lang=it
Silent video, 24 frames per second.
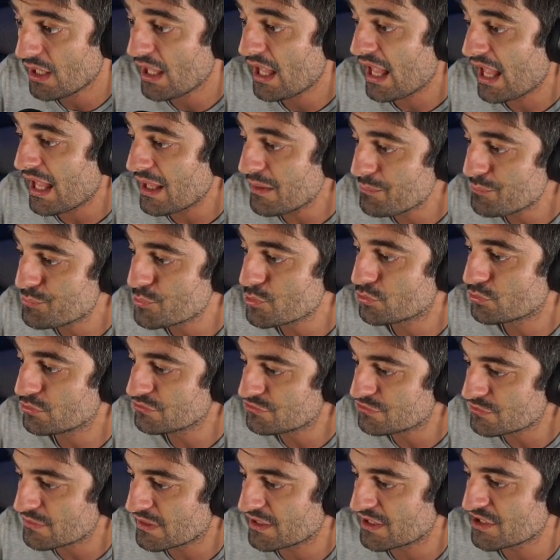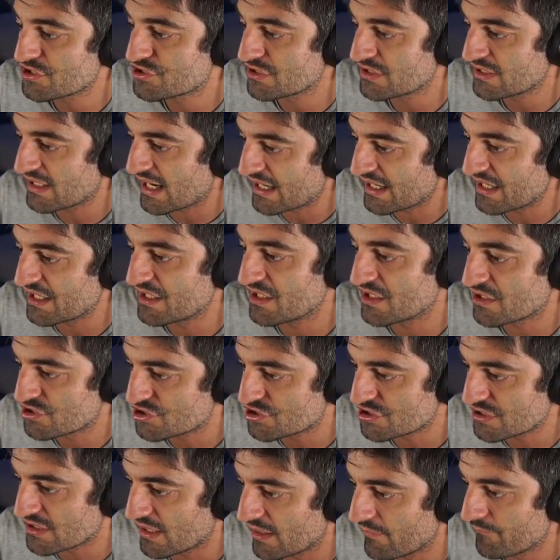e in più continua a rigenerare
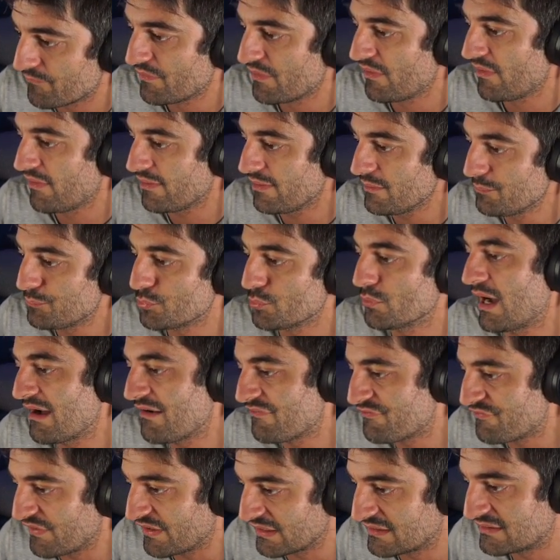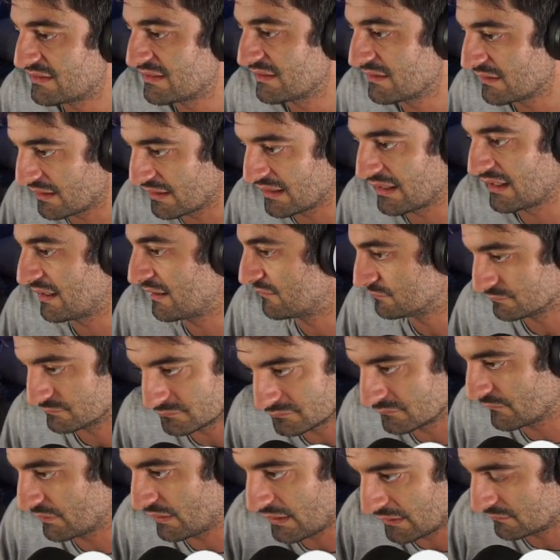energia in più affette, um,